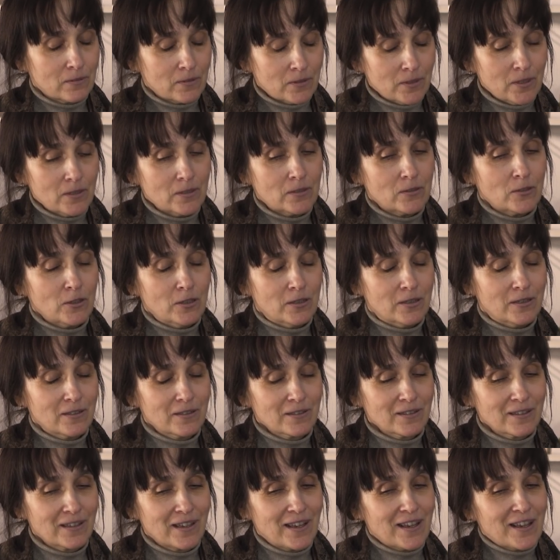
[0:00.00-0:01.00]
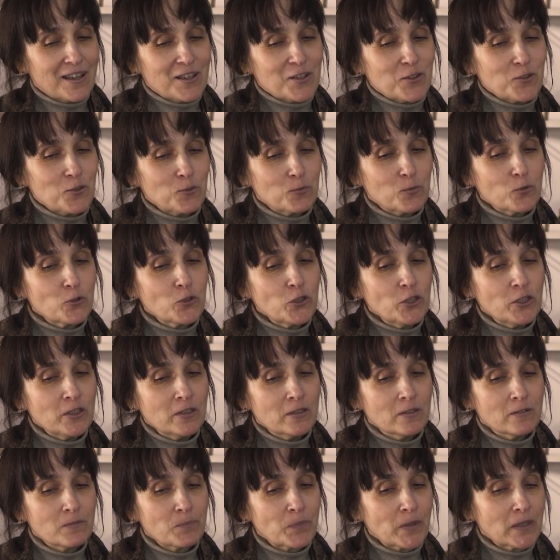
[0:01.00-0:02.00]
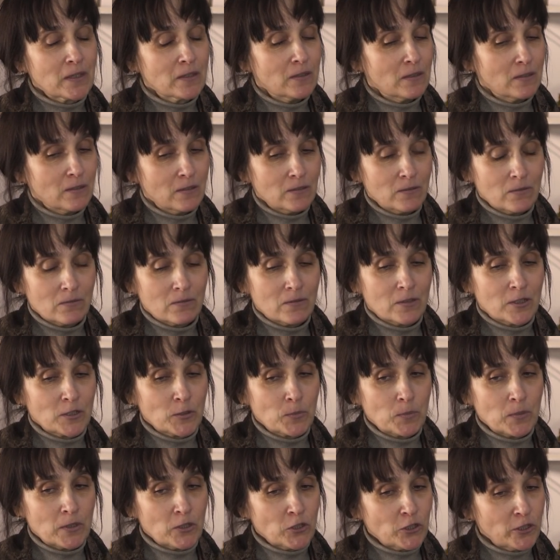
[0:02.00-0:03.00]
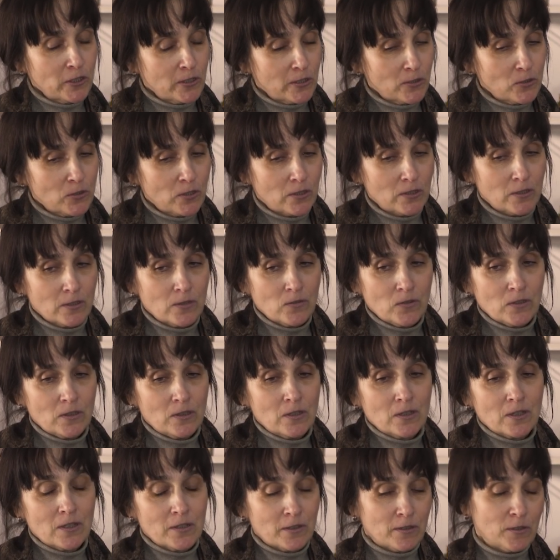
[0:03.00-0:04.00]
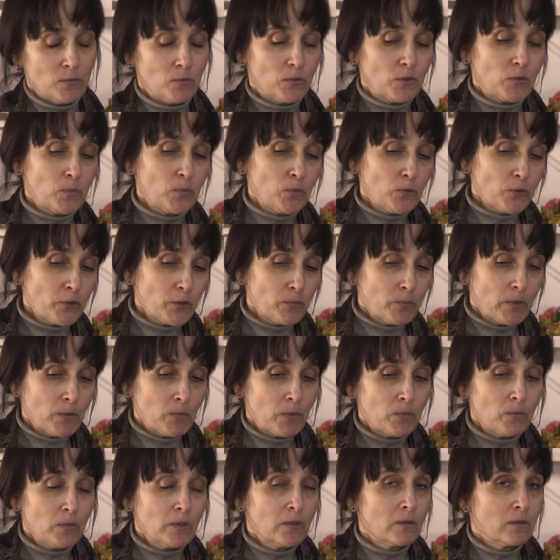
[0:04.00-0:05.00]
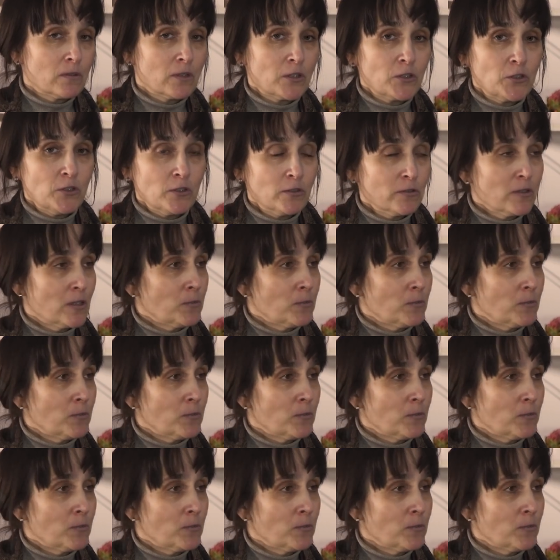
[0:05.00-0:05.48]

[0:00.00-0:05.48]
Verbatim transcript: Да, Чебушники, кстати, размножаются действительно разными способами. Мы должны